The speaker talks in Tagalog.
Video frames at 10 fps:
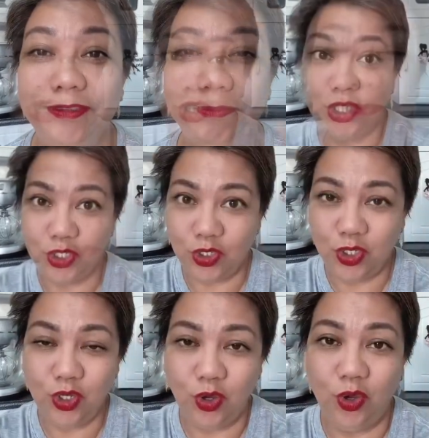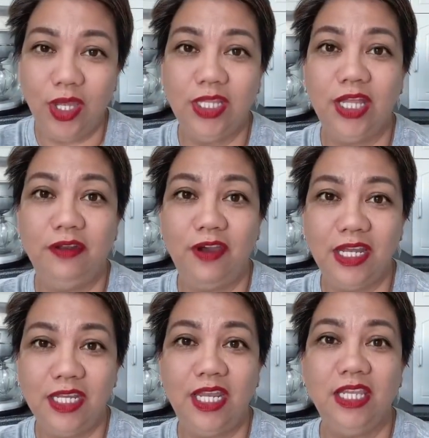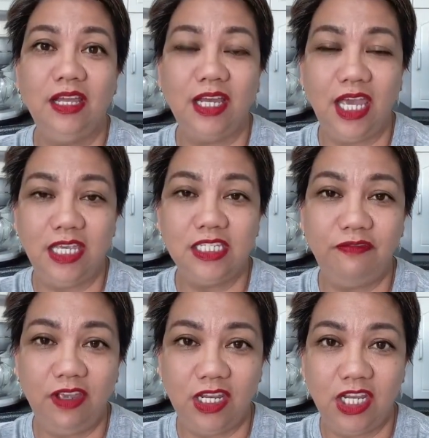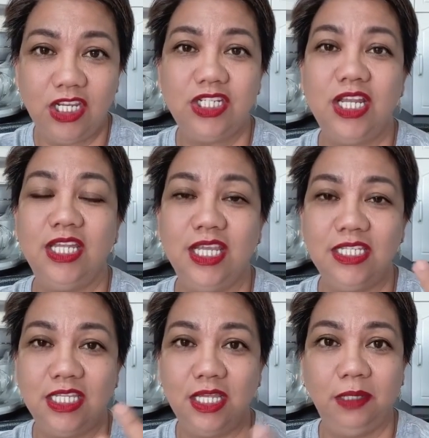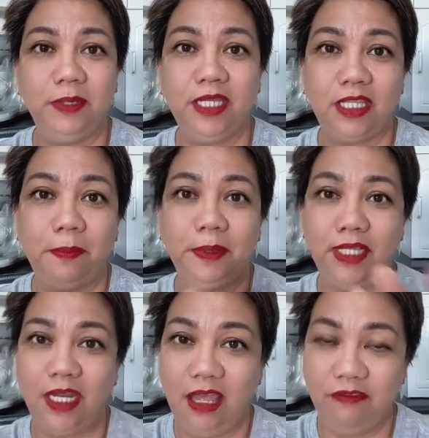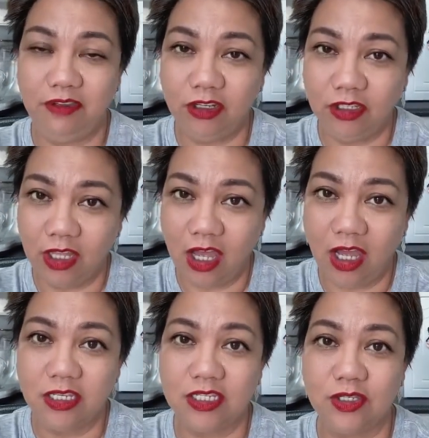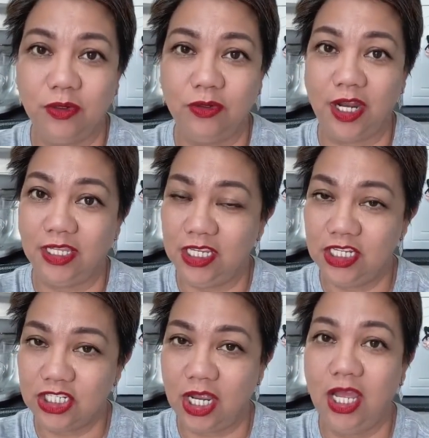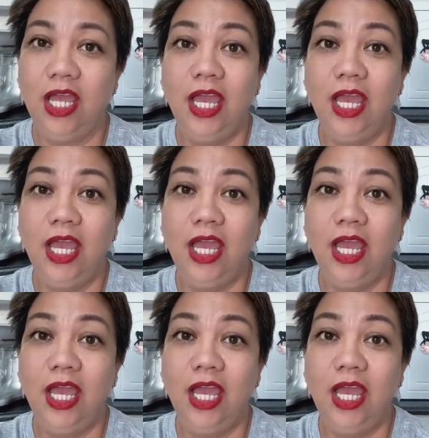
So, tinuloy ko, and then finally, the cake is finished, and they said they'll pick it up at 11 o'clock, so ready na siya.